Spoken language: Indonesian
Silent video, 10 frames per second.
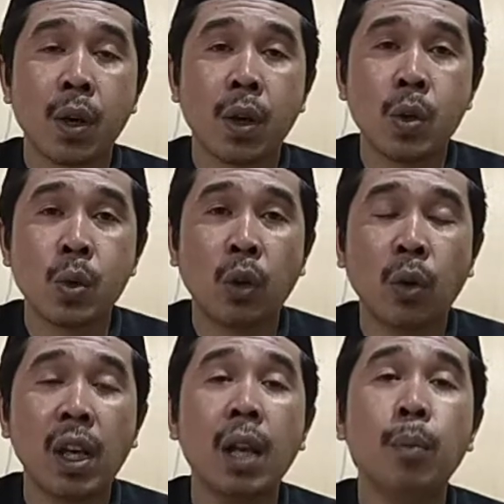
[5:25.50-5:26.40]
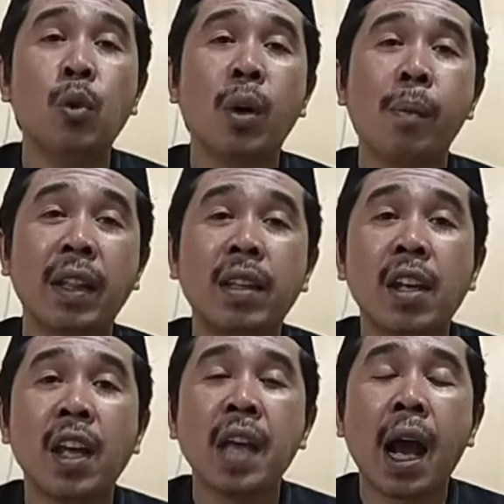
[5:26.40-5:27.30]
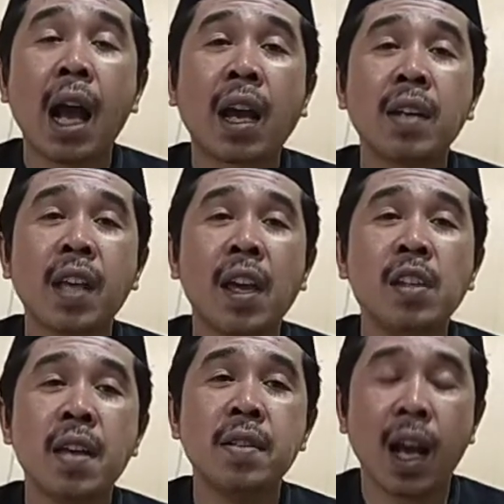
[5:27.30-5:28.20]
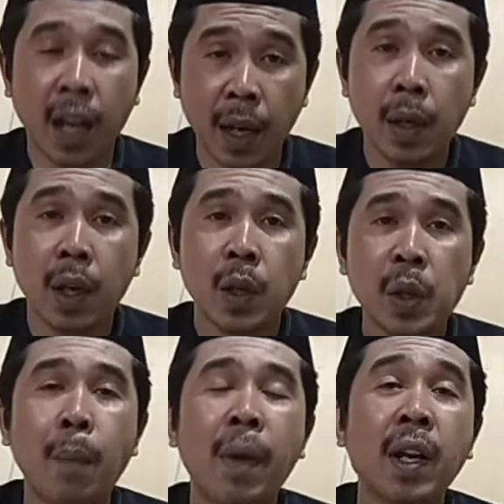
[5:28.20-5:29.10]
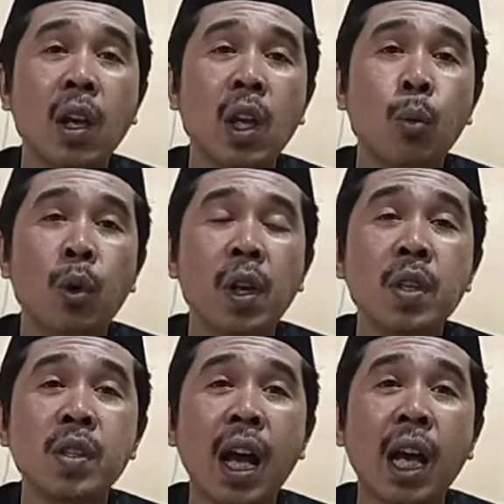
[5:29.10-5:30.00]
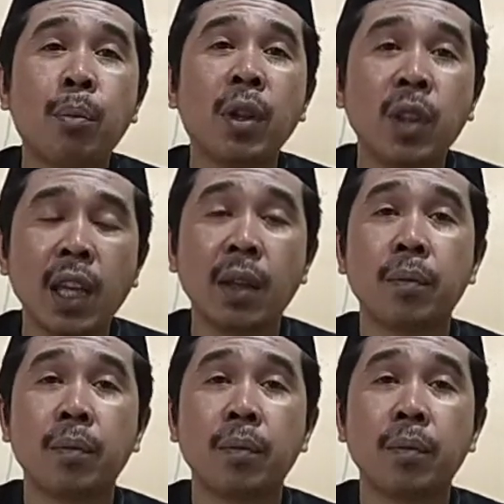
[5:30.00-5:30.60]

suatu ilmu kebatinan yang akan saya ijazahkan. Yang mana ilmu ini sangat penting.